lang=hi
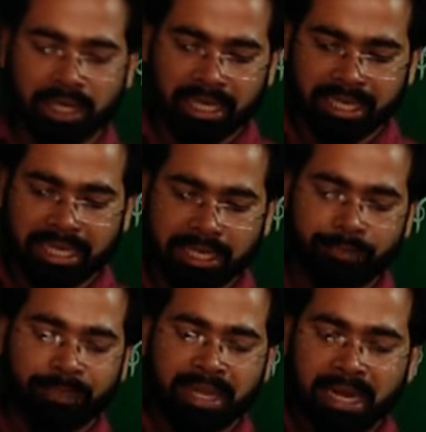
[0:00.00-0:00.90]
करना क्या है
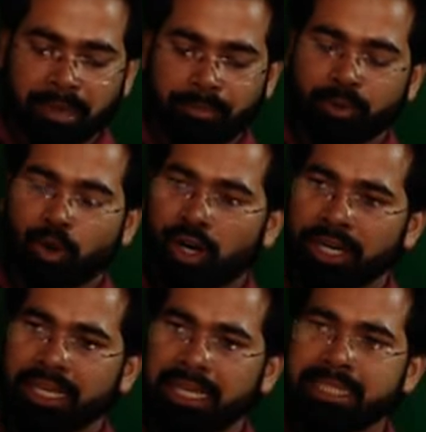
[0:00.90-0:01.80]
हम
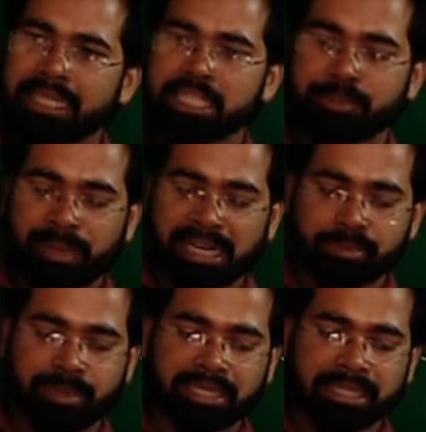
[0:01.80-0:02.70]
रॉड के जस्ट पास
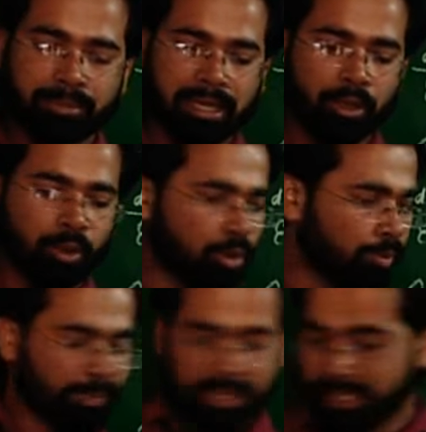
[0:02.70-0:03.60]
में आ जाए मान लो
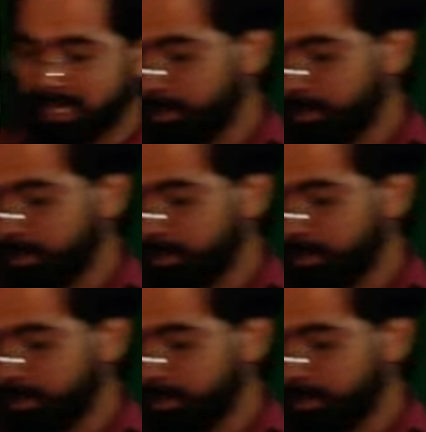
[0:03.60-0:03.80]
ये